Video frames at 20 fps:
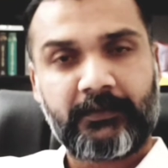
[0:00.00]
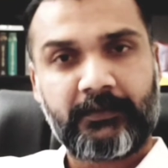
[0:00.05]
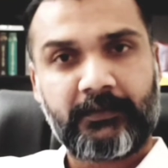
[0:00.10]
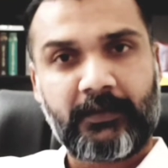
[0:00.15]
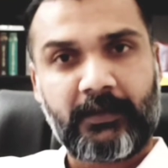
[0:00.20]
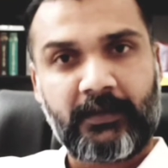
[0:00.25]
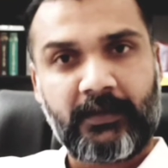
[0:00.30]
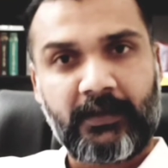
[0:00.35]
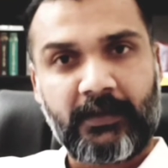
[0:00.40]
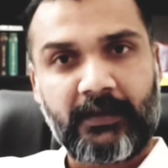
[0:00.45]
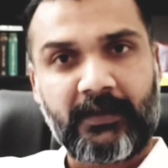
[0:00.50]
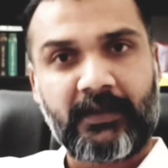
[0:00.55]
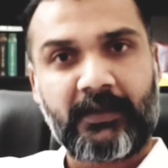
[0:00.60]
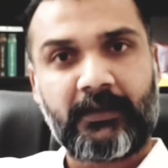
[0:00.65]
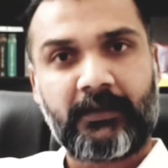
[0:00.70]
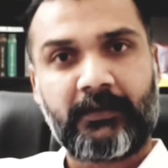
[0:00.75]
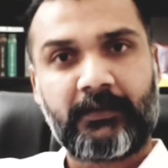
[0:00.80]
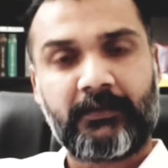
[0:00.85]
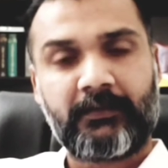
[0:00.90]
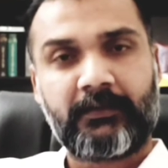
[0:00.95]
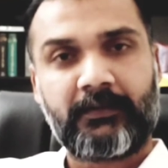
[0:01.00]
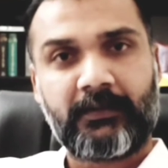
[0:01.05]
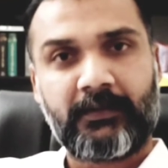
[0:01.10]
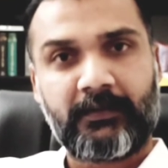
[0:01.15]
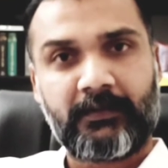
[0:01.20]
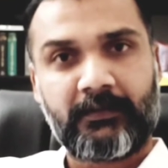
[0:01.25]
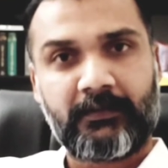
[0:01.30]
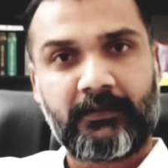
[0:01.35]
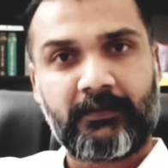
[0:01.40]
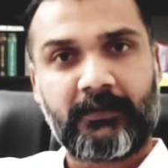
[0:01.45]
అందరు
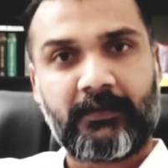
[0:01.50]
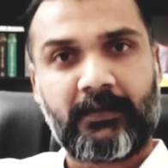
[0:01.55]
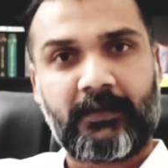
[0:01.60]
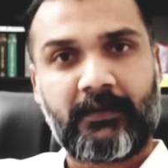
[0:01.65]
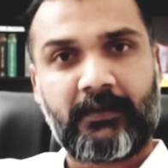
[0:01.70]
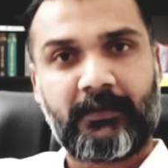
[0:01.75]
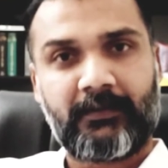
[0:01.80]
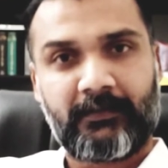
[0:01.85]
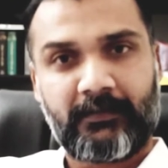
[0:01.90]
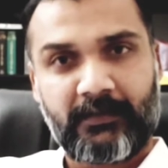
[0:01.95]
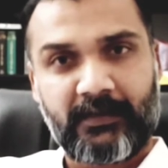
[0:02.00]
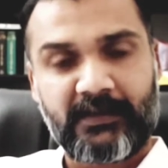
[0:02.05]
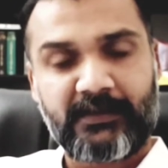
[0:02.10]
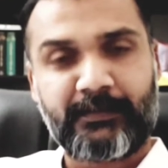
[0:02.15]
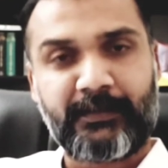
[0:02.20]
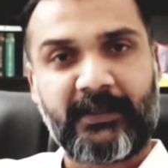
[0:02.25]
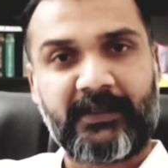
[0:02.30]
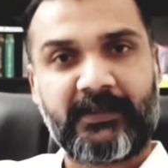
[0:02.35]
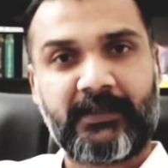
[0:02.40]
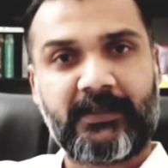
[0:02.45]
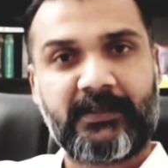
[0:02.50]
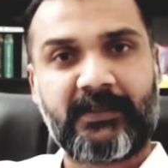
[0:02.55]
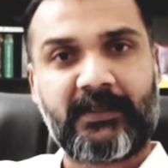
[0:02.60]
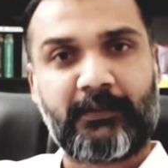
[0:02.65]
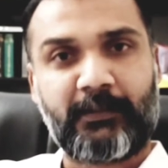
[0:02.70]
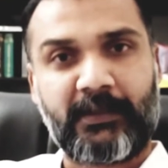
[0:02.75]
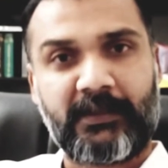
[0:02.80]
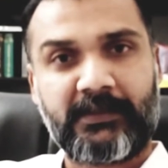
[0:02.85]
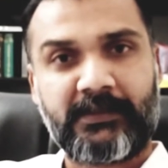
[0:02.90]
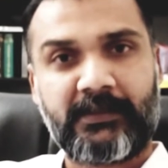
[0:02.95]
నేను రెస్పెక్ట్ చేసే
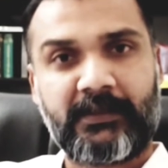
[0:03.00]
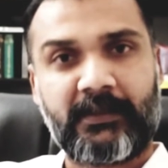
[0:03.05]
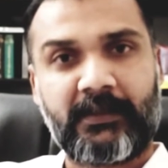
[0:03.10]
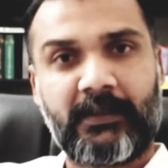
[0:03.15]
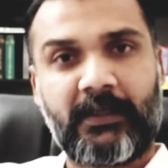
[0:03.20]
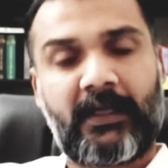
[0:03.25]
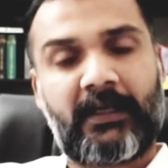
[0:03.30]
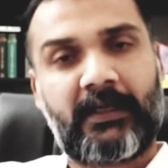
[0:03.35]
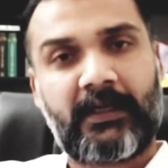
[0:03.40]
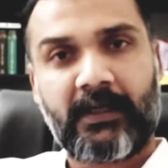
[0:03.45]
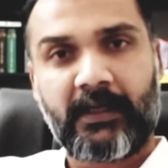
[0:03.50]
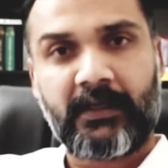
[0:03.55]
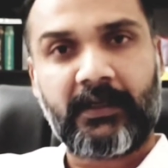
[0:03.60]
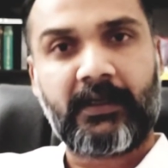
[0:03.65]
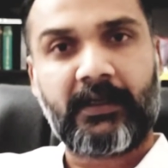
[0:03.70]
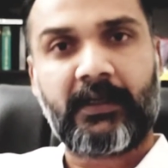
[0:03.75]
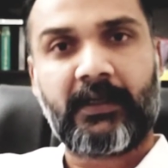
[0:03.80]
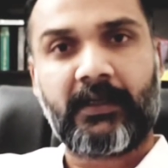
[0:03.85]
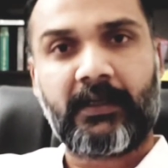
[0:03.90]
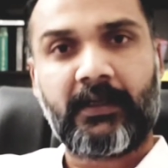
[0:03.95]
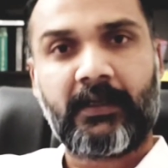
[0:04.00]
మనిషి అన్నాడంటే